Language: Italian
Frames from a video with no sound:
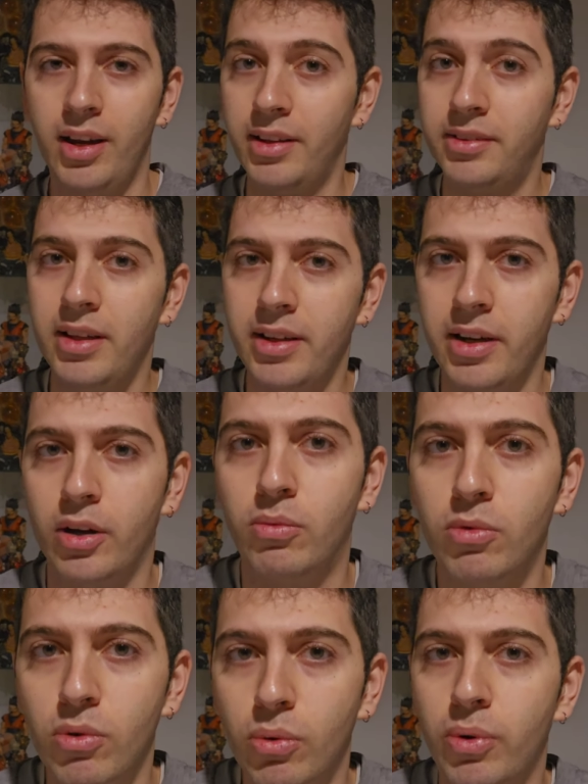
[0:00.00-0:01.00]
e degne
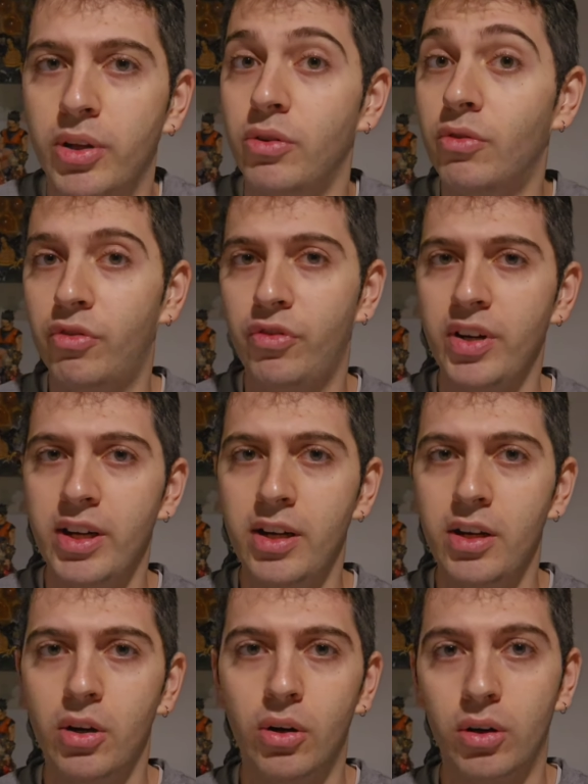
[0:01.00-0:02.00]
comunque di un
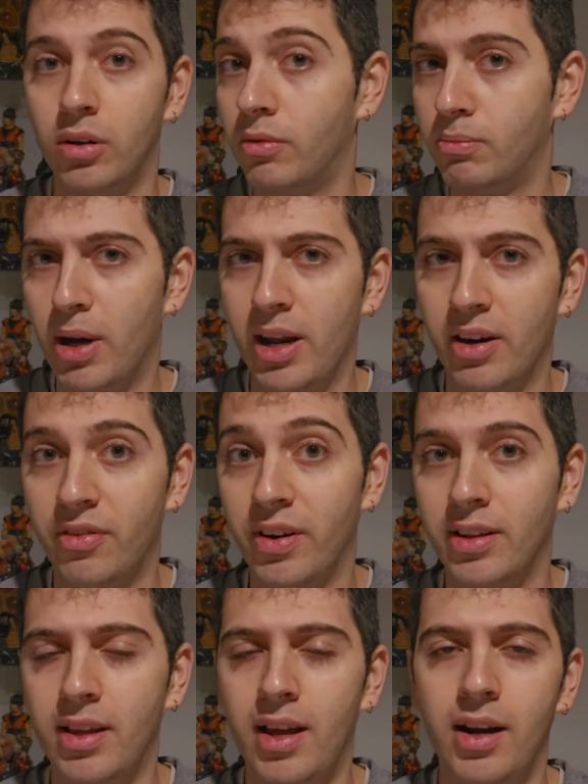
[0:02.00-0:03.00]
figlio barra
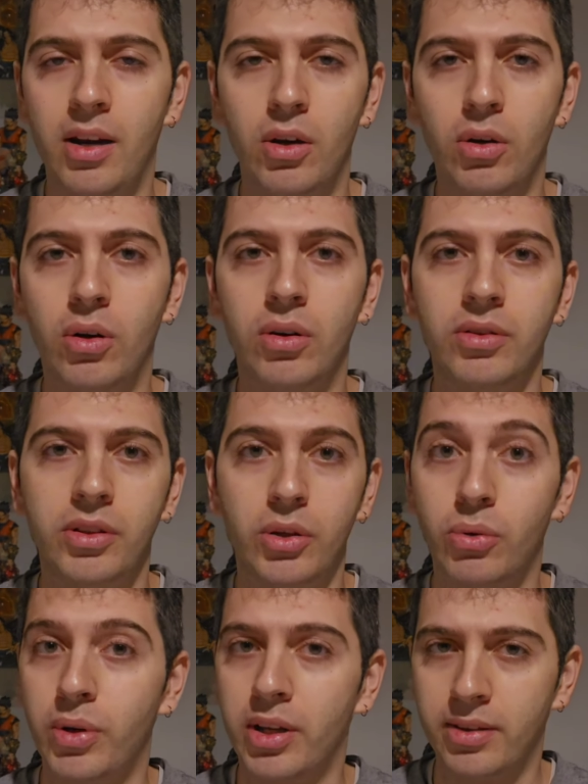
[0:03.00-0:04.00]
fratello di
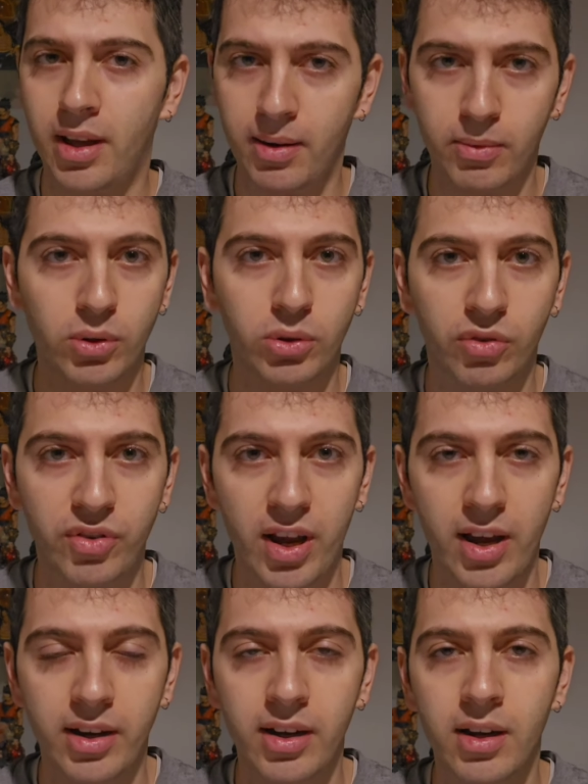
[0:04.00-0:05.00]
cui andare molto
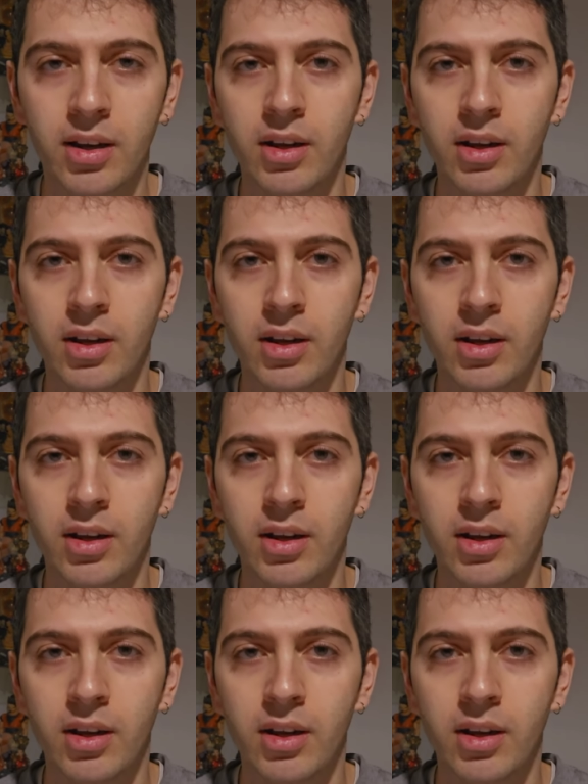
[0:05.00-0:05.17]
fieri.